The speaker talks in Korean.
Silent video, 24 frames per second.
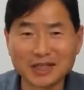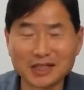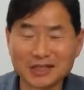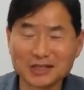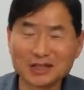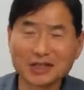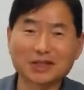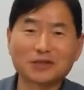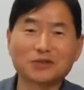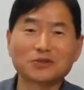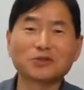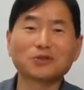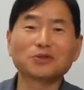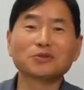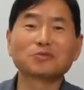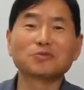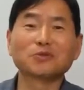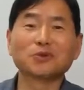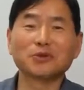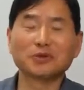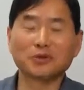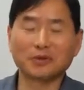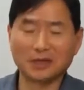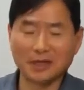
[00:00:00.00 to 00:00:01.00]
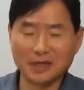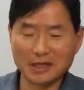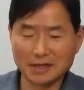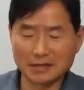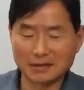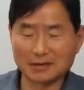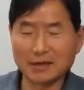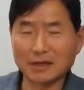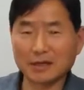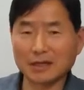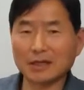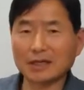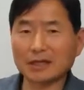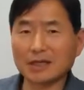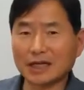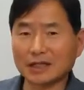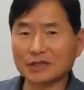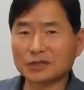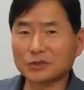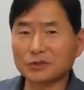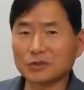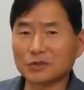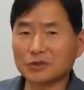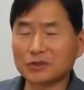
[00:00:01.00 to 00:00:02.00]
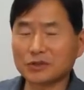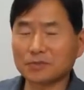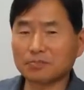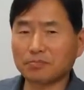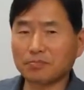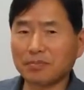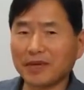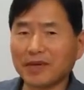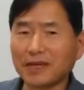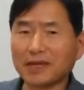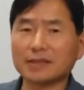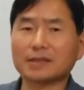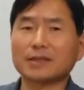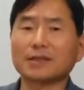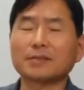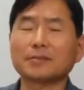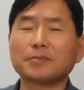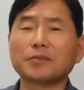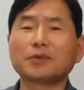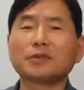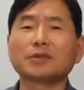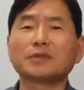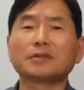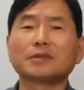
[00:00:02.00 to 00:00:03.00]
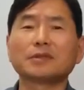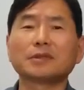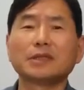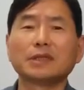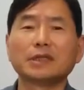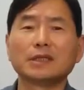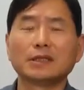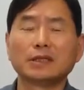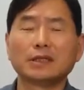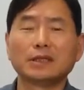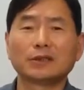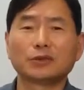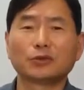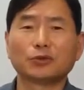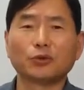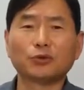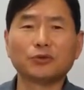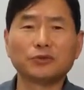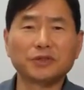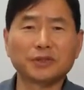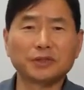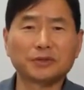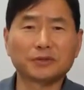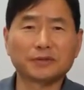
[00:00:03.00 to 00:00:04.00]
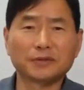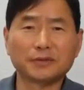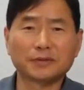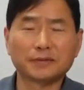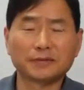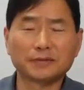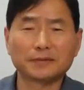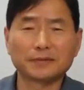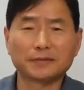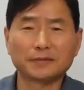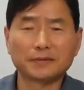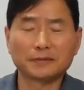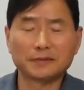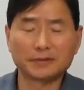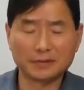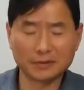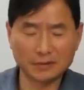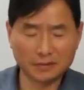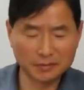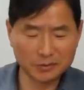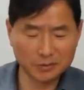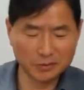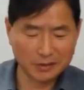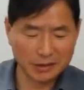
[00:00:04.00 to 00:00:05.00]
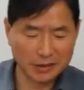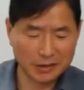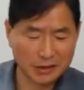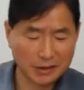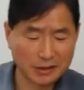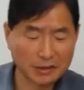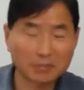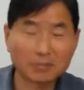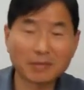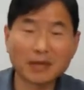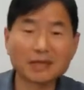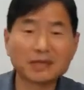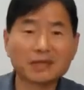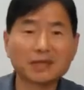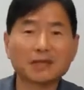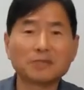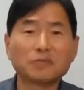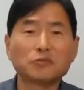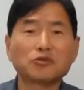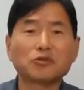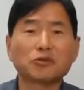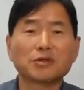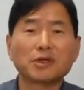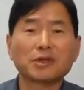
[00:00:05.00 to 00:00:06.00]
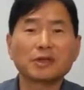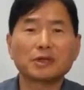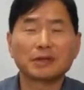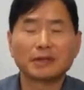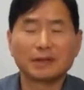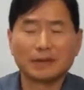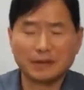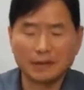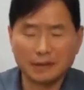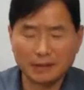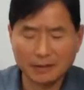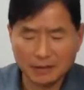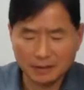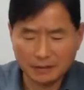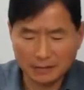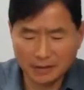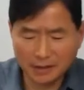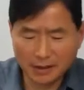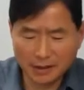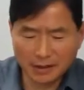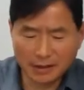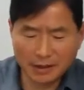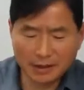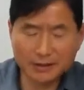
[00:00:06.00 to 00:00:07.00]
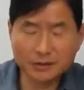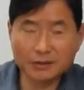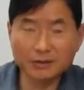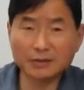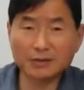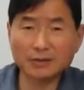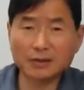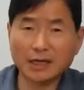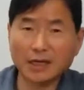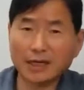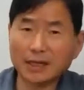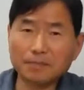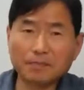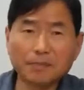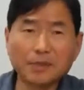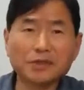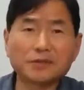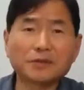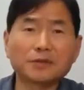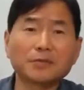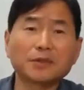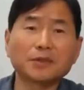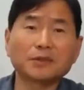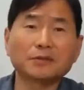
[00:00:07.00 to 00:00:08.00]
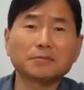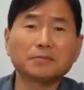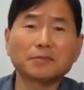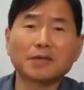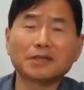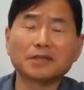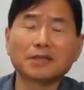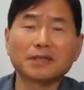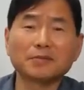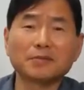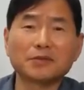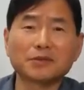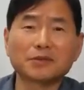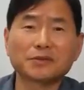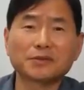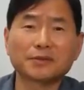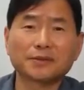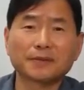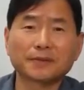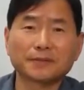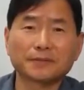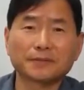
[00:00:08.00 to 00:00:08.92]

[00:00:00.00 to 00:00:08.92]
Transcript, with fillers: 산적은 뭐예요? 내가 가진 것을 뺏어버리는 존재죠. 여러분 만남 중에 내가 가진 것을 다 뺏어버리는 만남이 있어요.